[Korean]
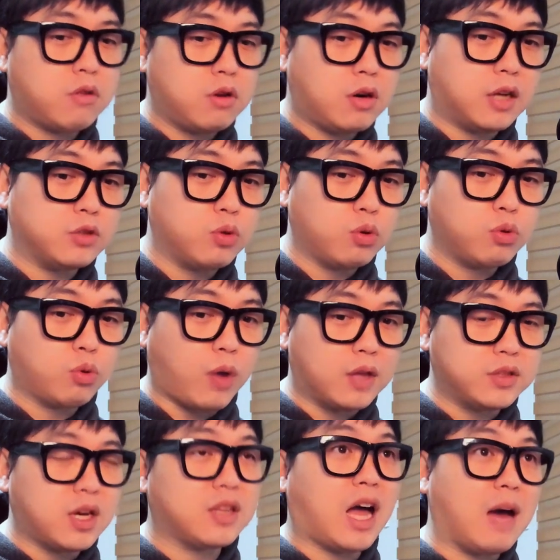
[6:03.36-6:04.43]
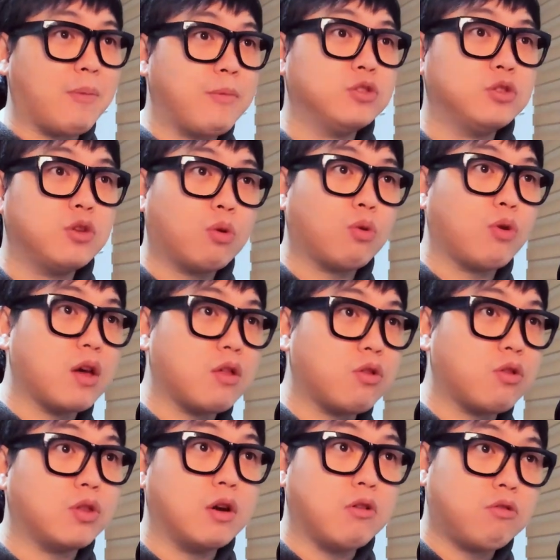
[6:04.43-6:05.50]
가지고도 굉장히 다면적으로
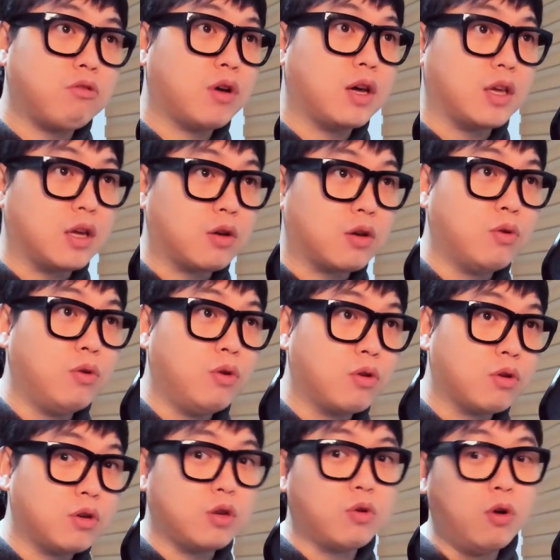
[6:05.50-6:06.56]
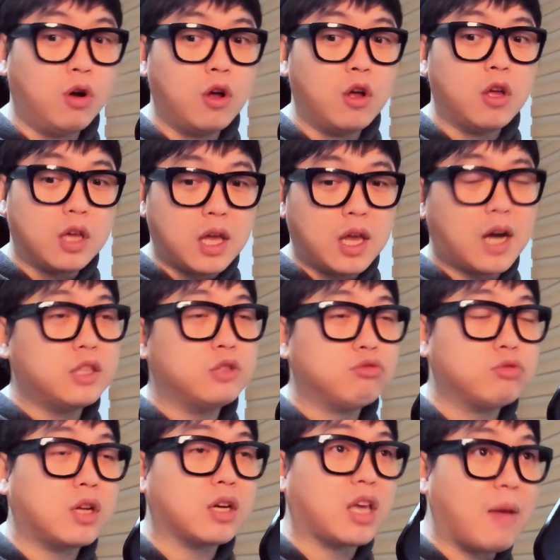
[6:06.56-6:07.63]
해석이 될 수가 있고 그리고 인간은
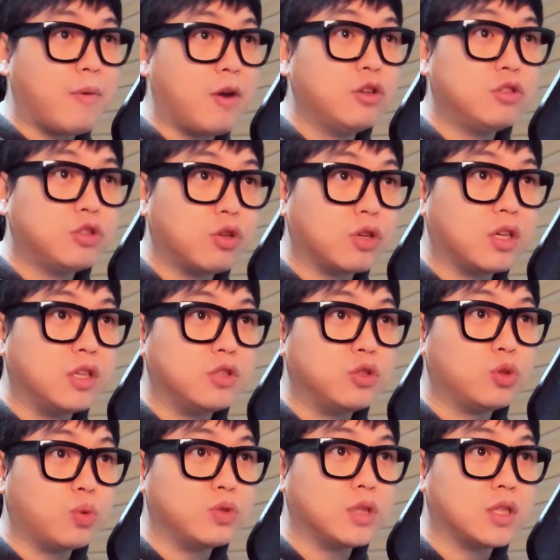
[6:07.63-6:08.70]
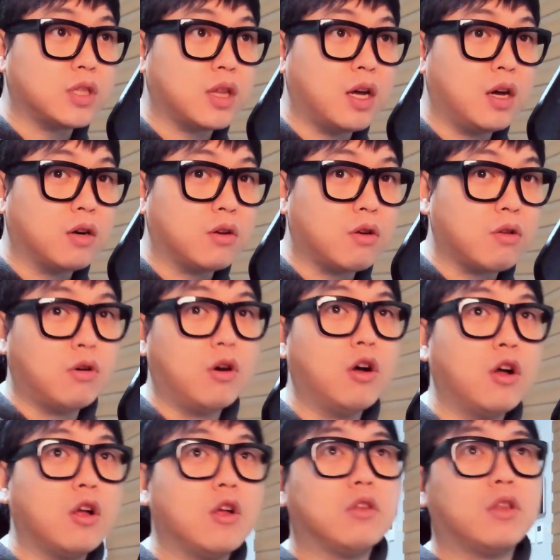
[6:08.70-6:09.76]
누구나 개별적인 존재잖아. 그래서
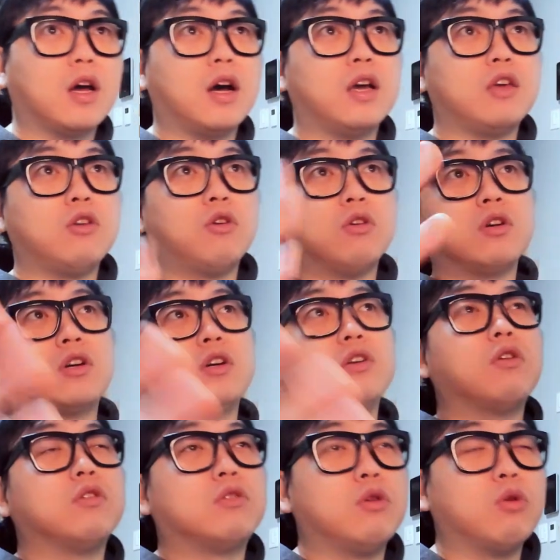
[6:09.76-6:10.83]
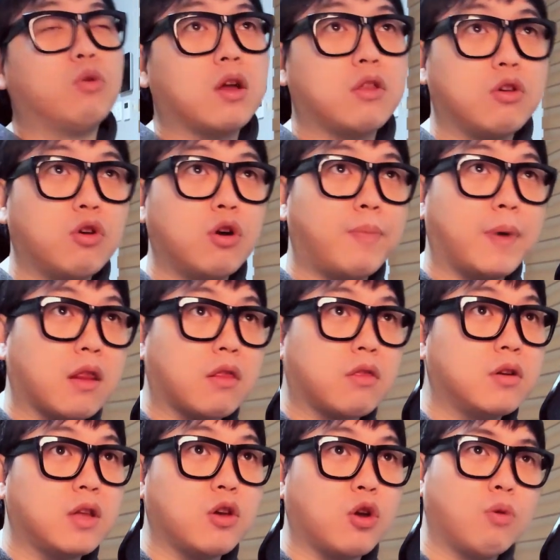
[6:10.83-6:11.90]
내가 이런 근거를 들고 와서 이걸
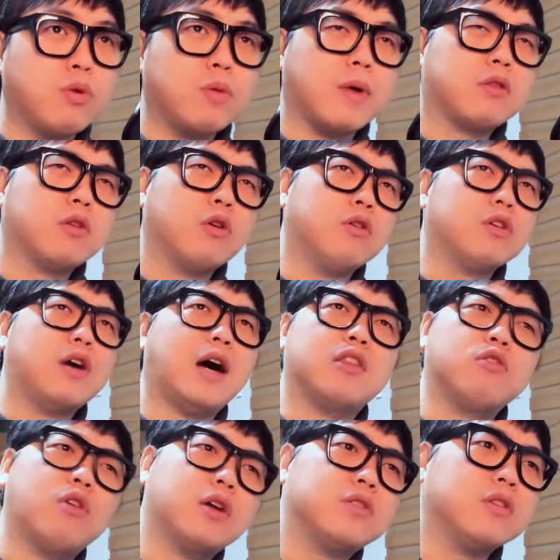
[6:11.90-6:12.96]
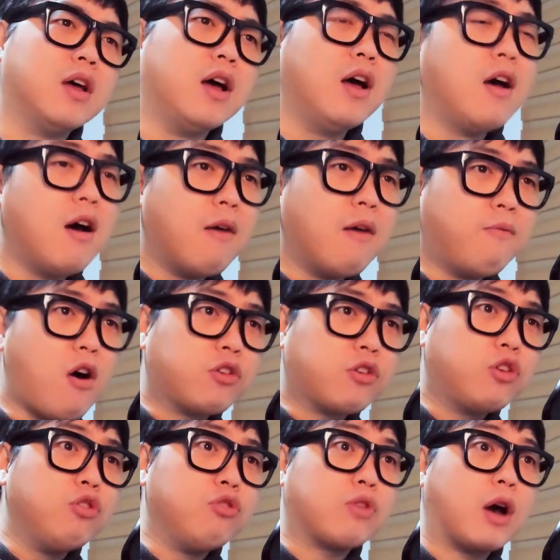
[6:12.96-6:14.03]
봤을 때 여러분이 봤을 때 어 이거 아닌 것 같은데
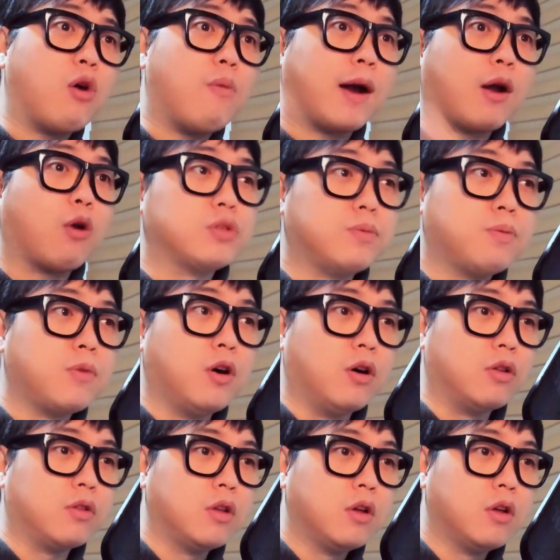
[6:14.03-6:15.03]
fuck you 라고 말하고 싶으면